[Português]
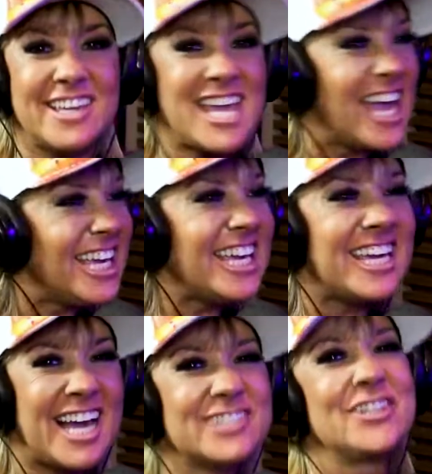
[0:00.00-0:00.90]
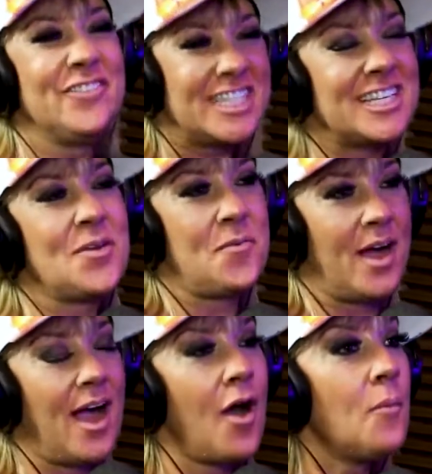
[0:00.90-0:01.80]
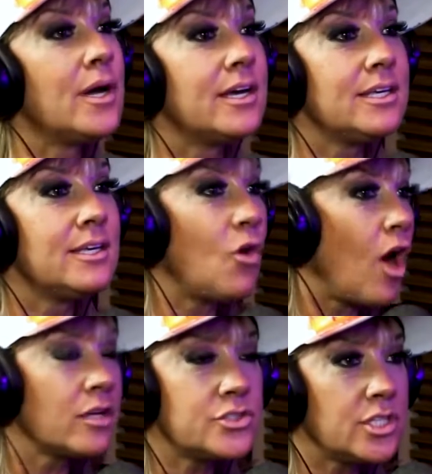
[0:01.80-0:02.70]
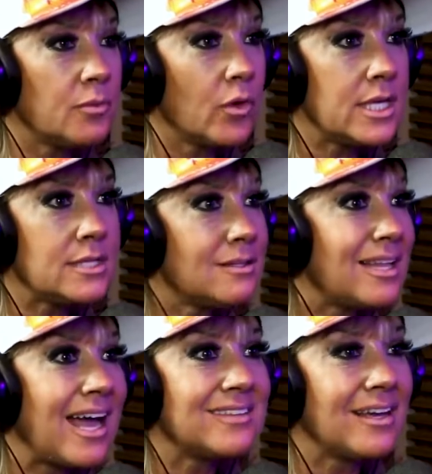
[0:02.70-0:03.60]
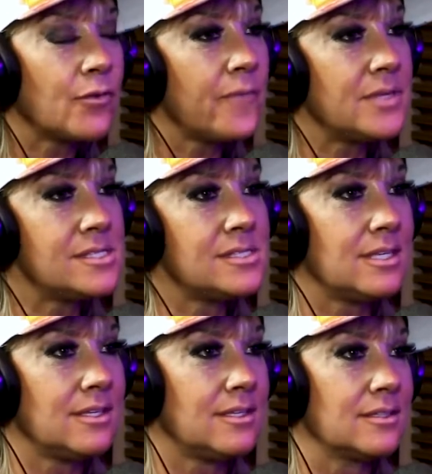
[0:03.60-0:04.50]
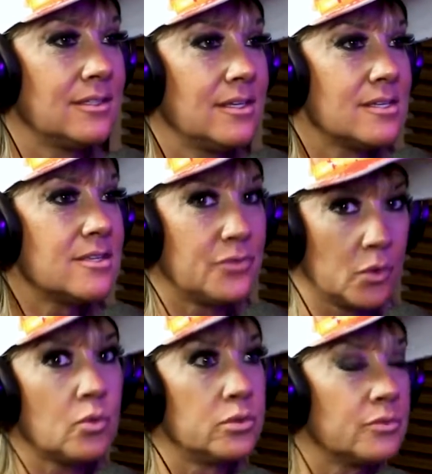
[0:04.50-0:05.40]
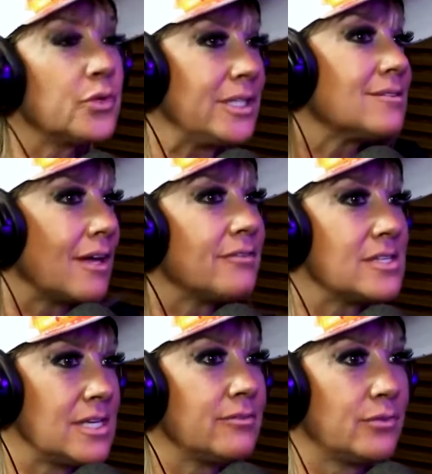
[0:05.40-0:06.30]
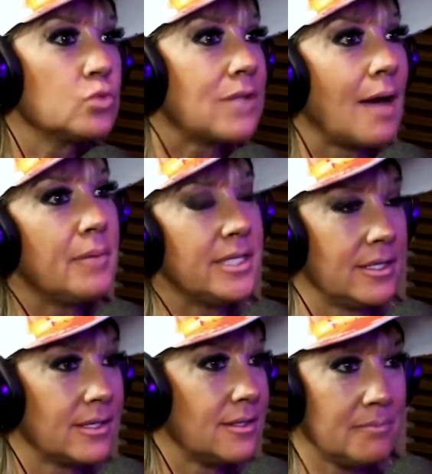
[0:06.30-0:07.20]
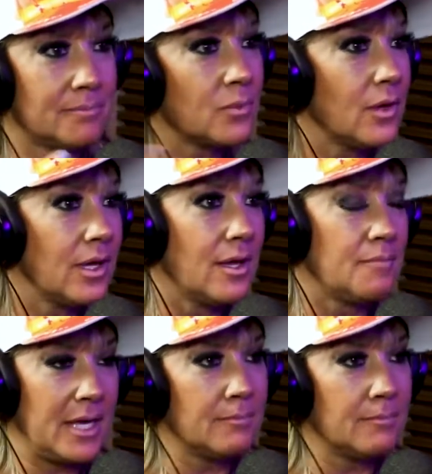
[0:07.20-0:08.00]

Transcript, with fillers: E, ria, e todo mundo batendo palma. E ótimo. E nada acontecia. Você viu quando foi tentar fazer voltar a banheira que Nossa.